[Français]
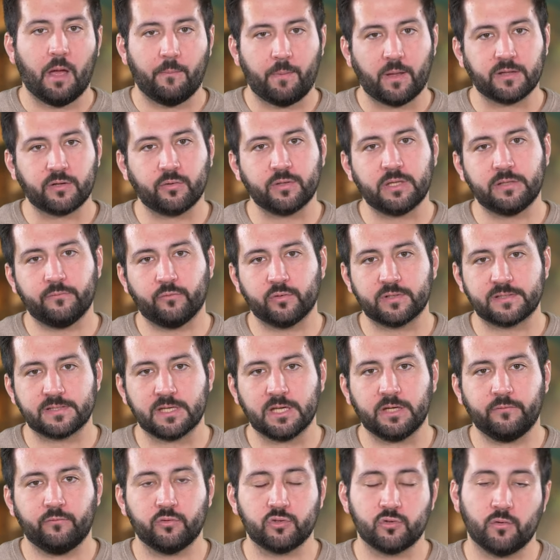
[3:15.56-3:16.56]
À partir du niveau
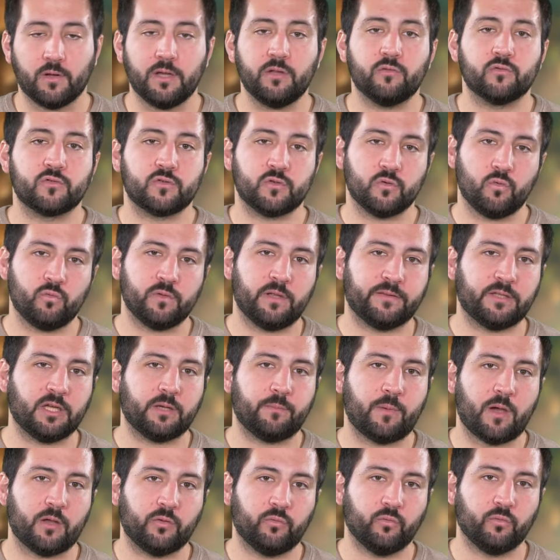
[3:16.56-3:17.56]
5, vous aurez une seconde
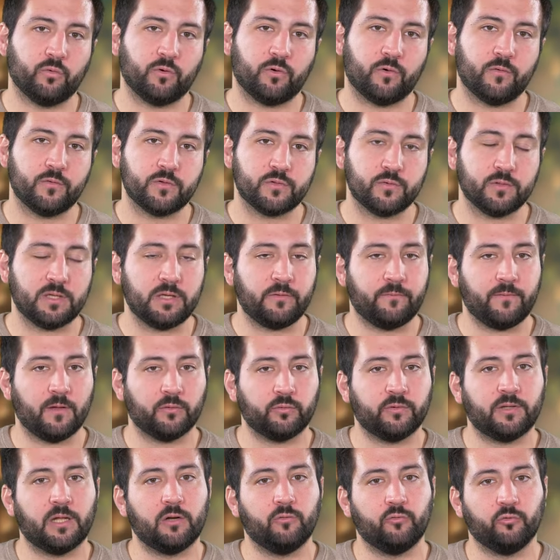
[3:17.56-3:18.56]
attaque par tour, ce qui fait un
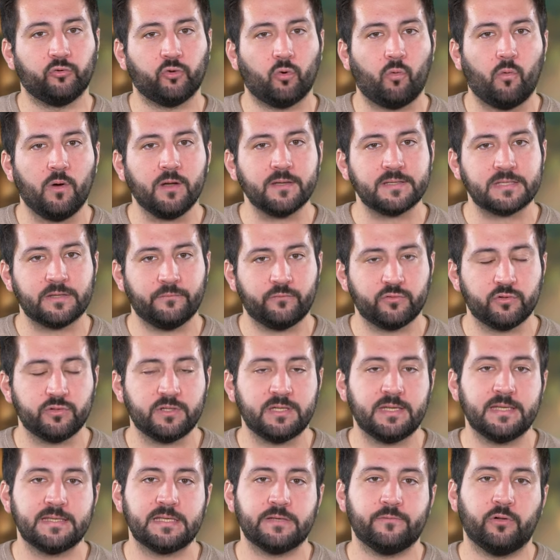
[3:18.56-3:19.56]
total de 3 si vous
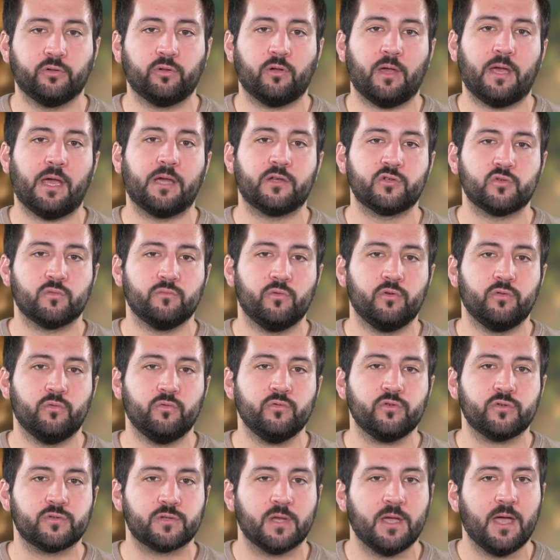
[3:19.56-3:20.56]
utilisez votre action
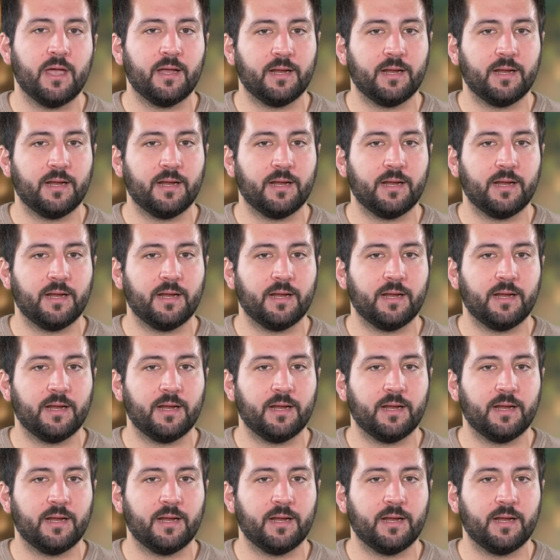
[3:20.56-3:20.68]
bonus